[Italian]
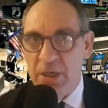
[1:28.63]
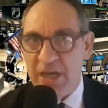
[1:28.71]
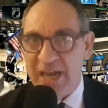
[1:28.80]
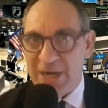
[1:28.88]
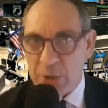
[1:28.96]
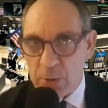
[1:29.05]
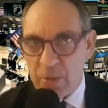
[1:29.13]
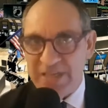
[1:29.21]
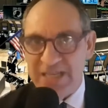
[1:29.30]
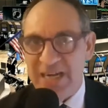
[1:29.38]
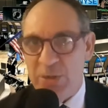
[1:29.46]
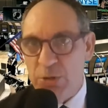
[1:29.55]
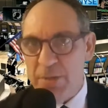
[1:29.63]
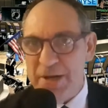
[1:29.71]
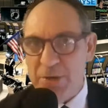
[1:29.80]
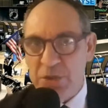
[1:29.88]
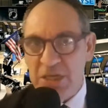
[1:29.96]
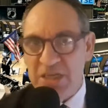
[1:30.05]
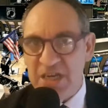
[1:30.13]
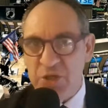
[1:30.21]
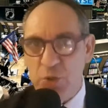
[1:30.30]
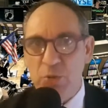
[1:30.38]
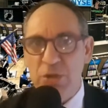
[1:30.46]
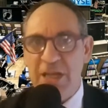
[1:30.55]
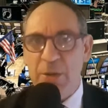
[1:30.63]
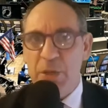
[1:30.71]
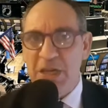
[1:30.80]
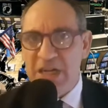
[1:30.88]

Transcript: Erano queste le ultime notizie giunte qui